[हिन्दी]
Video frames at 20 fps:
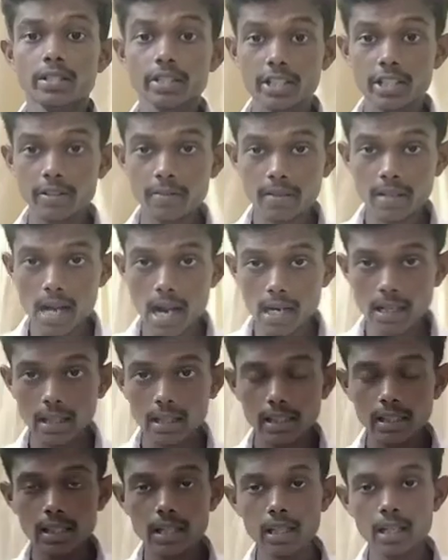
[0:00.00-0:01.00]
जीविका
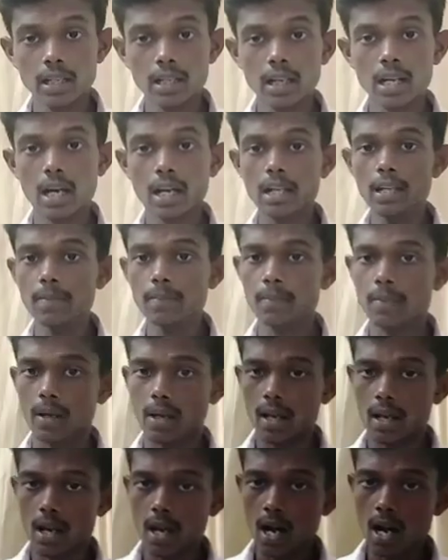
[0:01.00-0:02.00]
के लिए गरीब
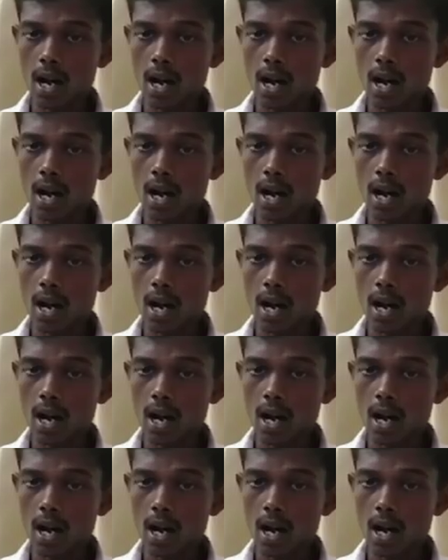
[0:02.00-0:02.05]
के